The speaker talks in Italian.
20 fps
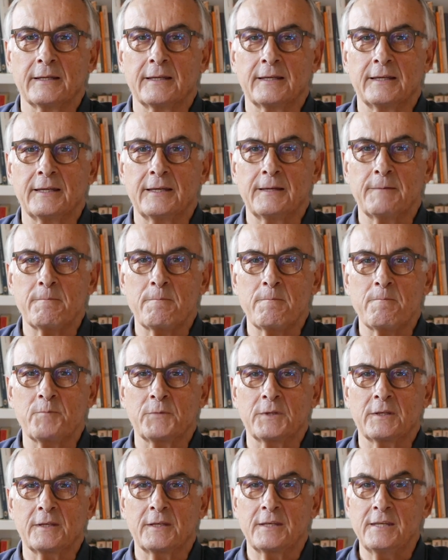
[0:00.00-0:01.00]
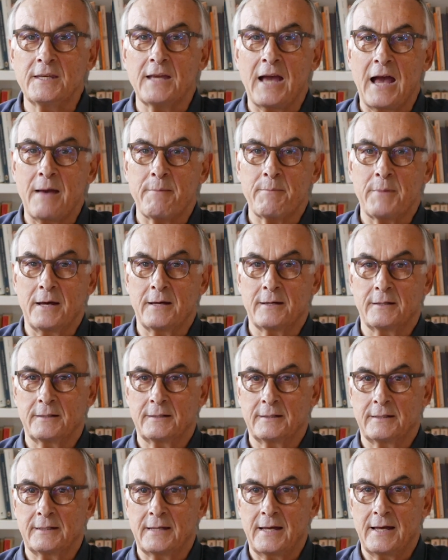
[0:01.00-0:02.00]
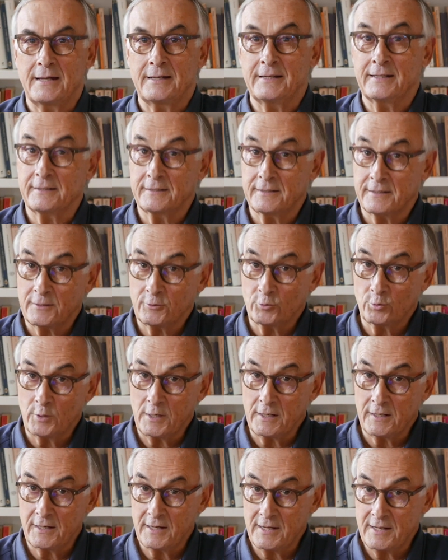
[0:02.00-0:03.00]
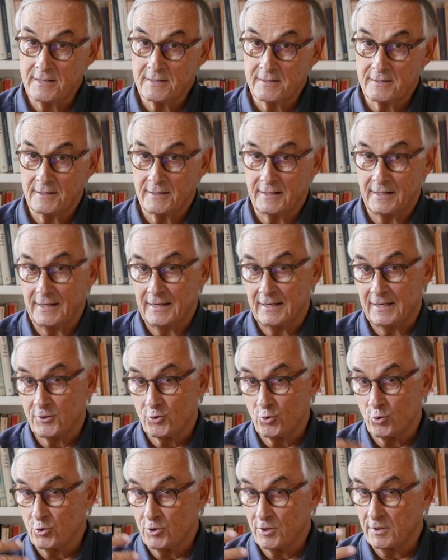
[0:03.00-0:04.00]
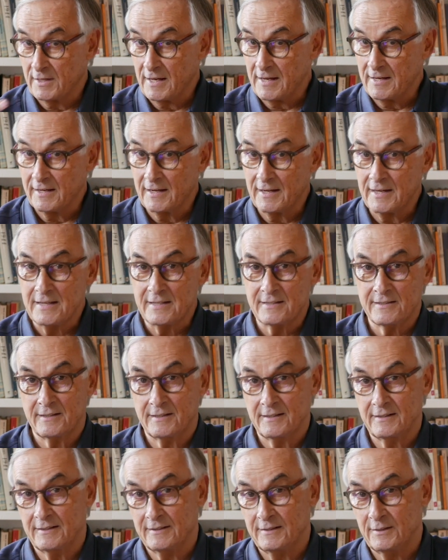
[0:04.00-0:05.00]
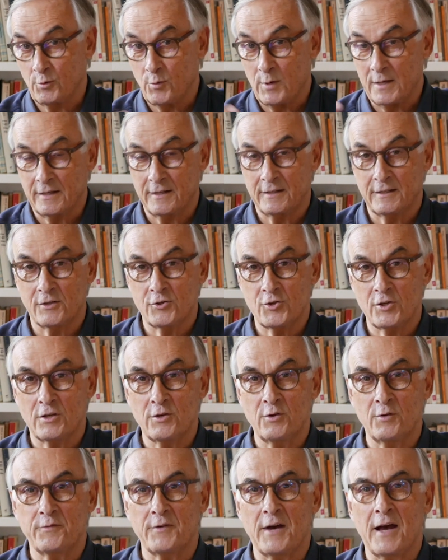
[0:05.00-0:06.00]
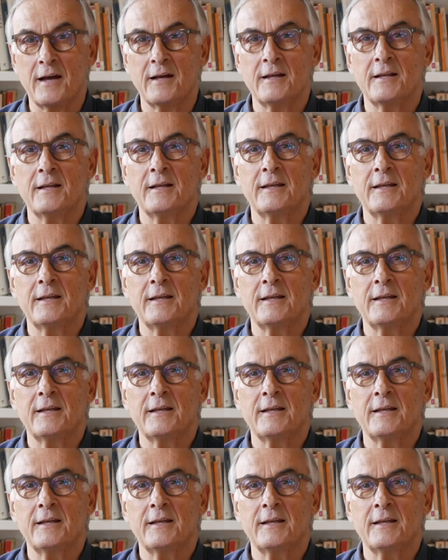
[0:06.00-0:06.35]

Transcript: che chi ama la letteratura inglese e la società inglese di qualche decennio fa